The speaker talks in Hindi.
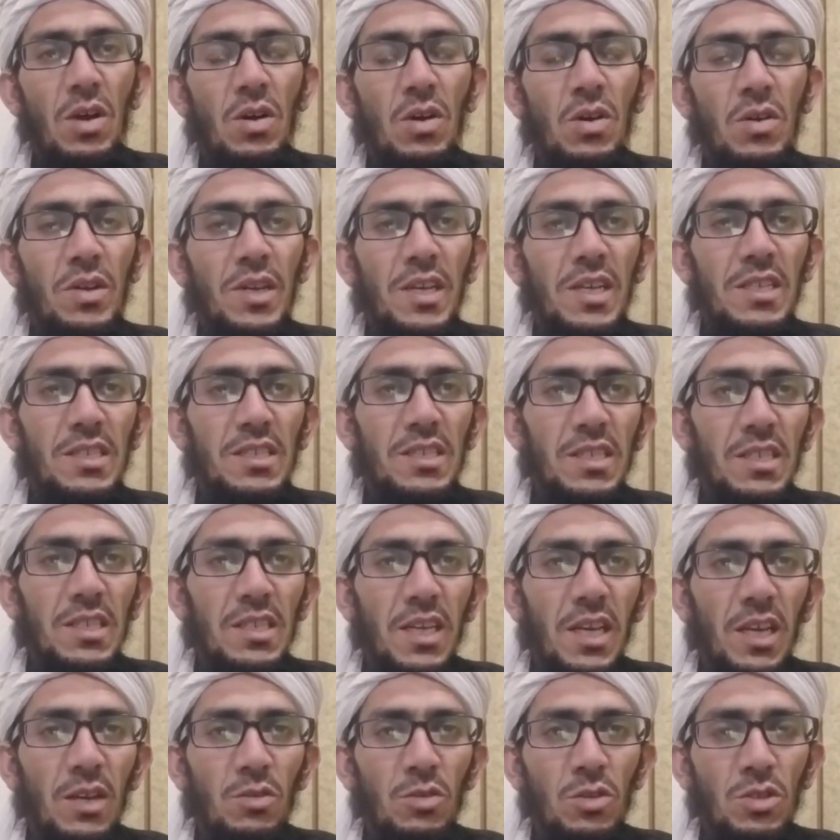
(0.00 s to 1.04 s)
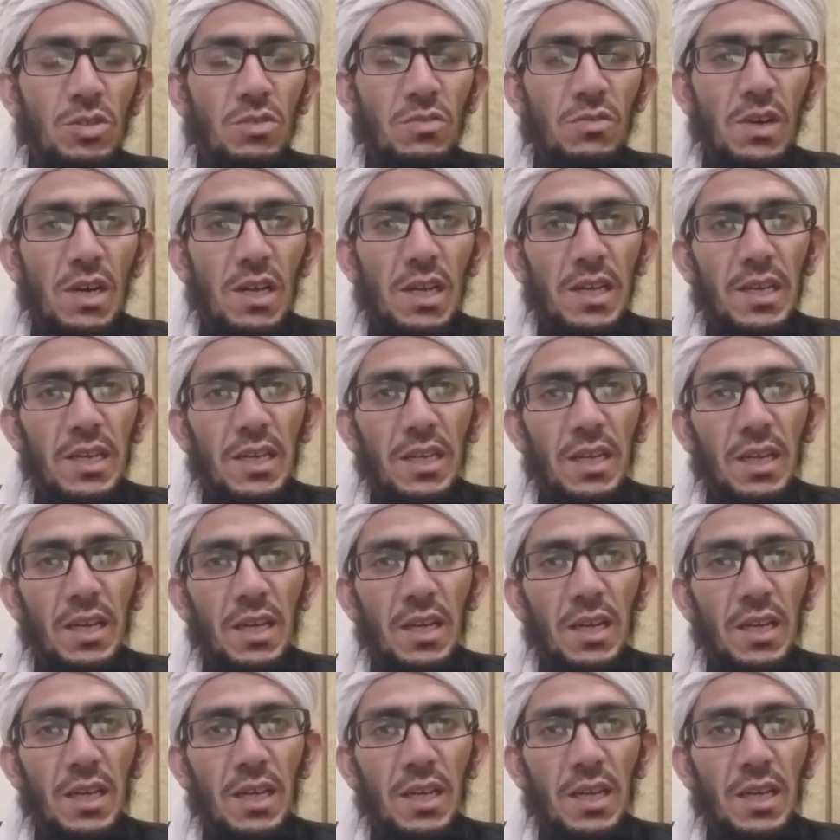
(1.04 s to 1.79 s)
और ऐसी ही एक और सवाल है